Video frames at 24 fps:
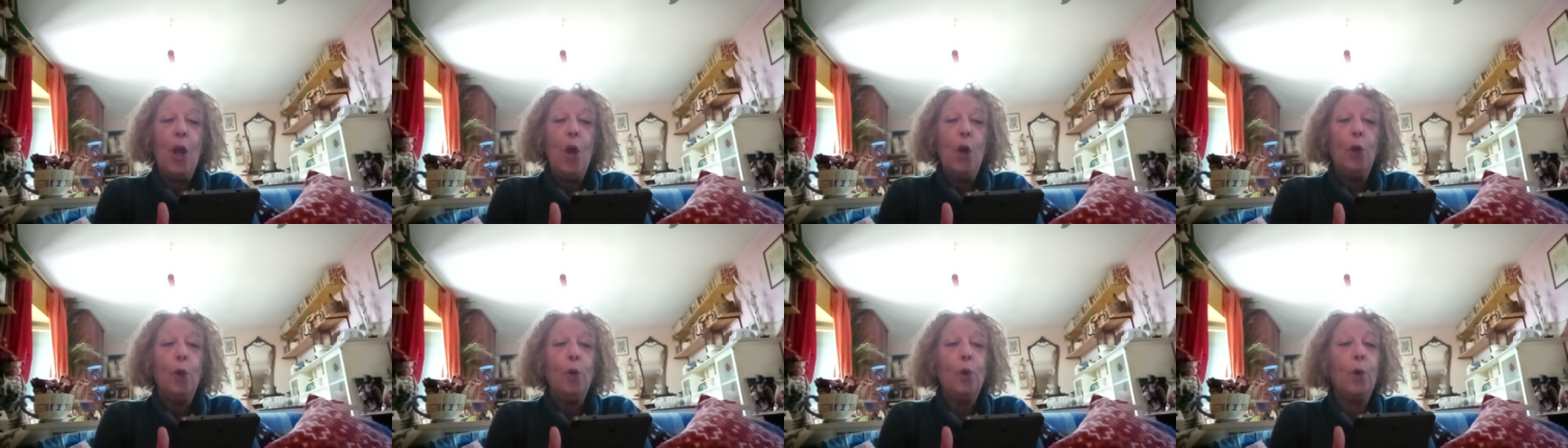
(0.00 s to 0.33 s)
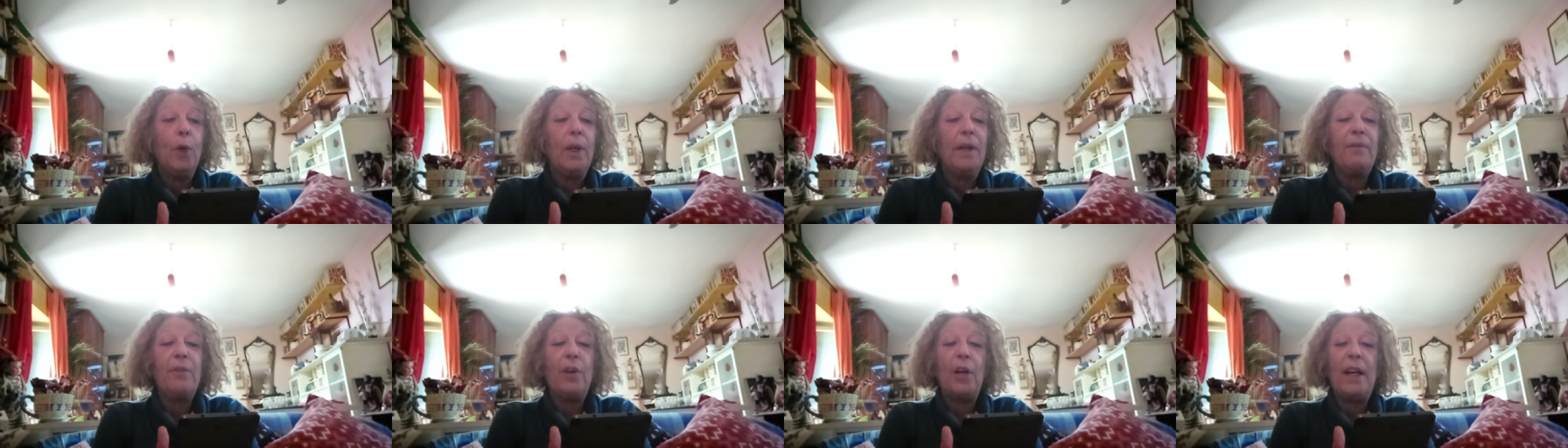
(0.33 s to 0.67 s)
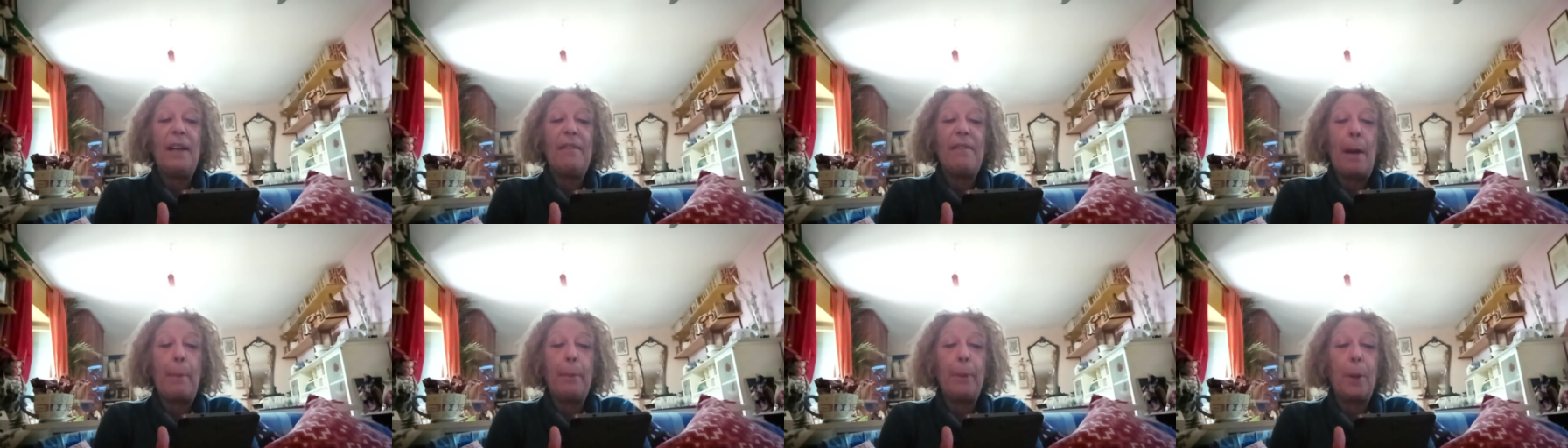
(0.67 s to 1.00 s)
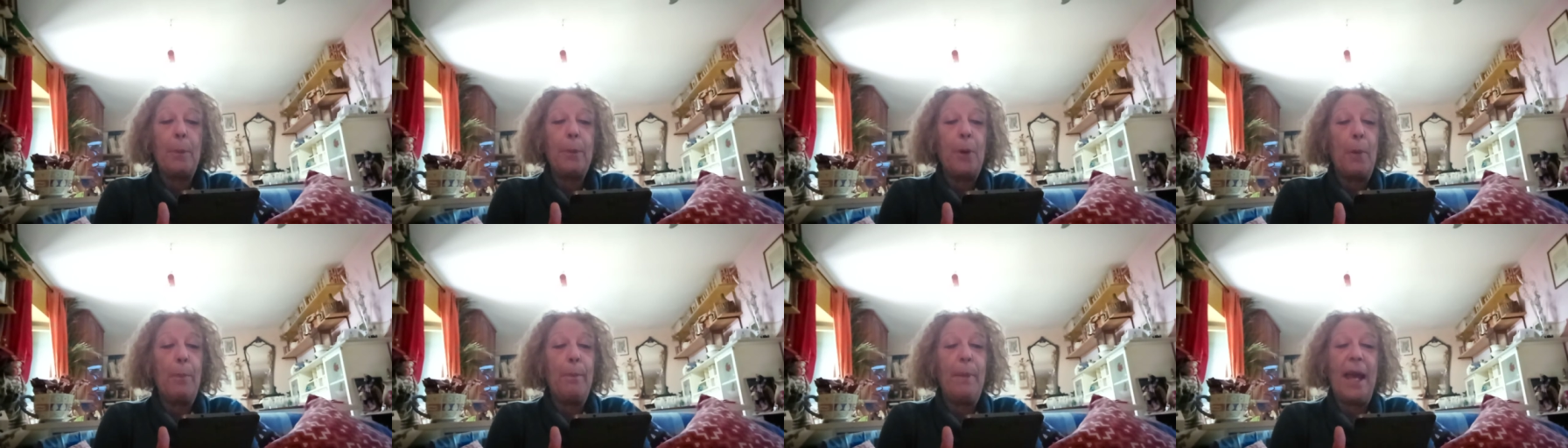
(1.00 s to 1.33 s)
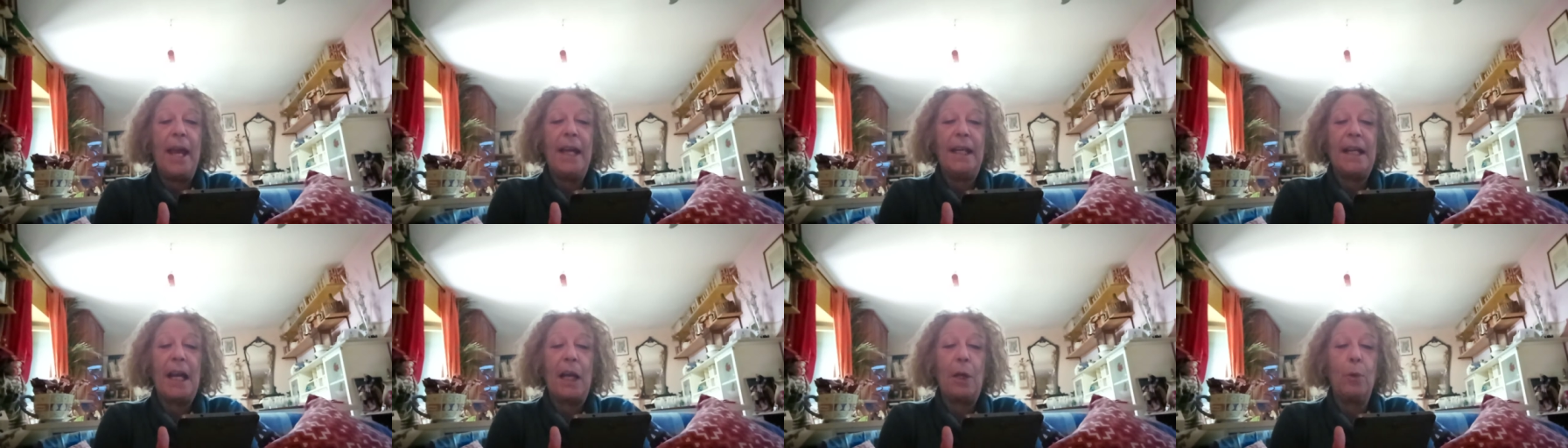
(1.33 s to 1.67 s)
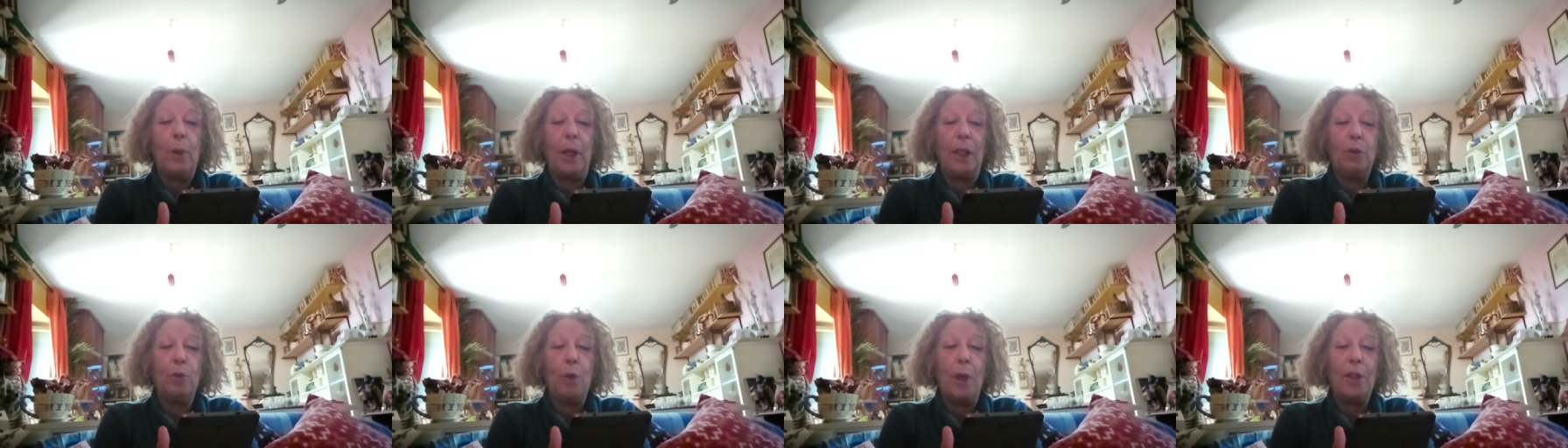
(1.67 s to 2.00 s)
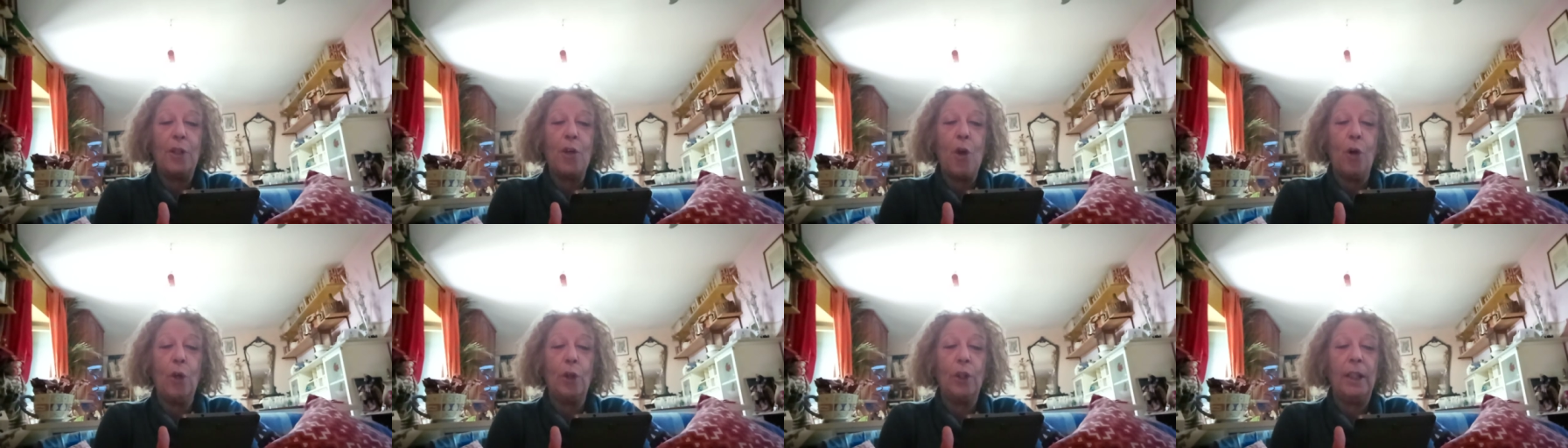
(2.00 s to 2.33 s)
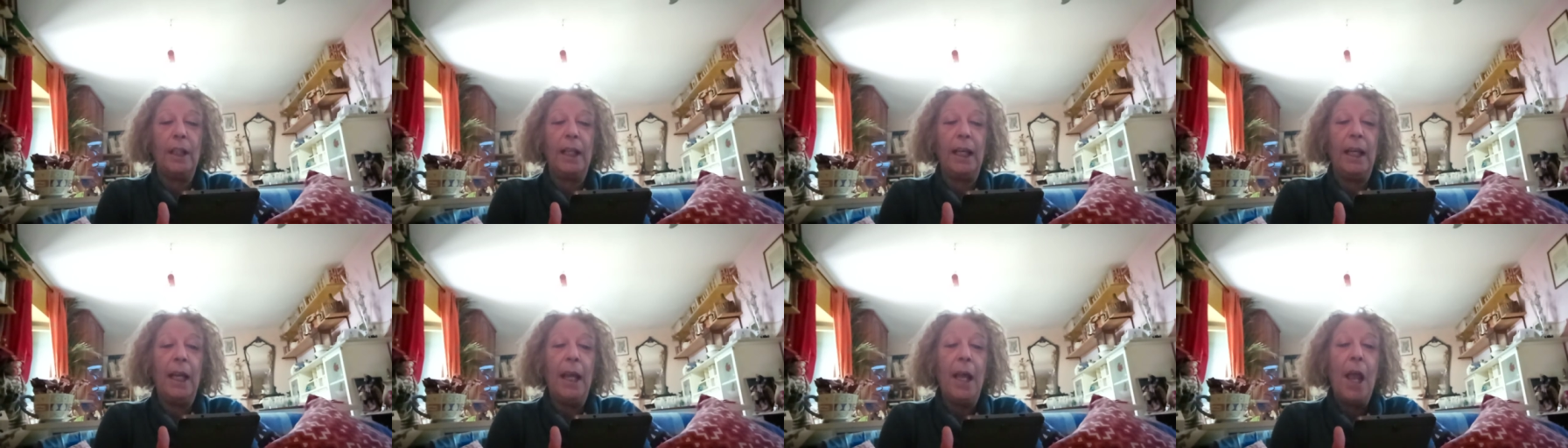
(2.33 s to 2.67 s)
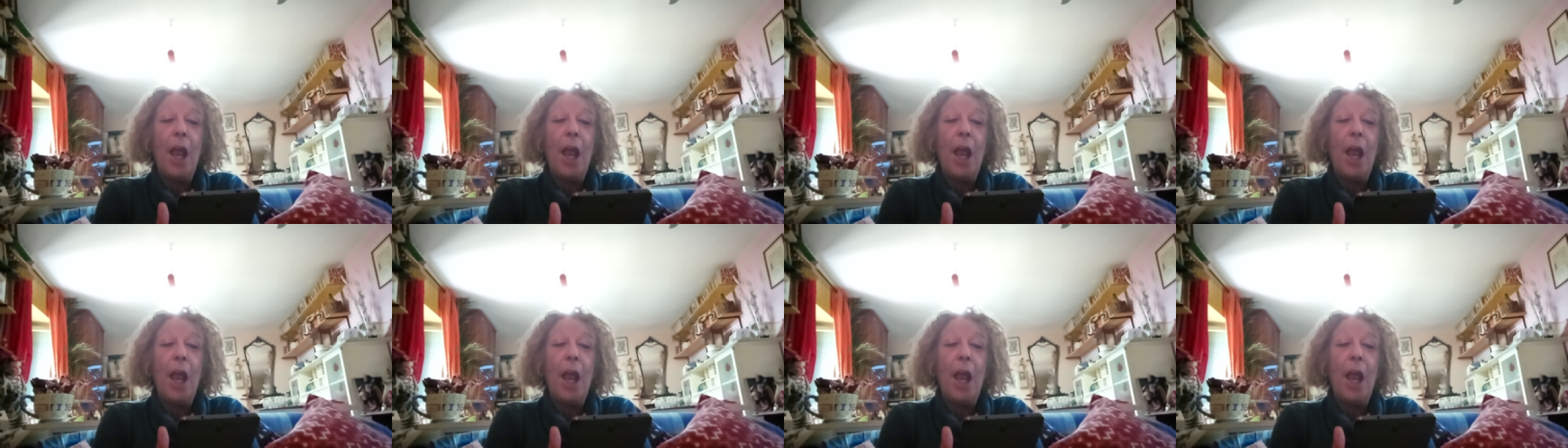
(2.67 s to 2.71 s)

Lui voleva proprio bene a quei due nonni,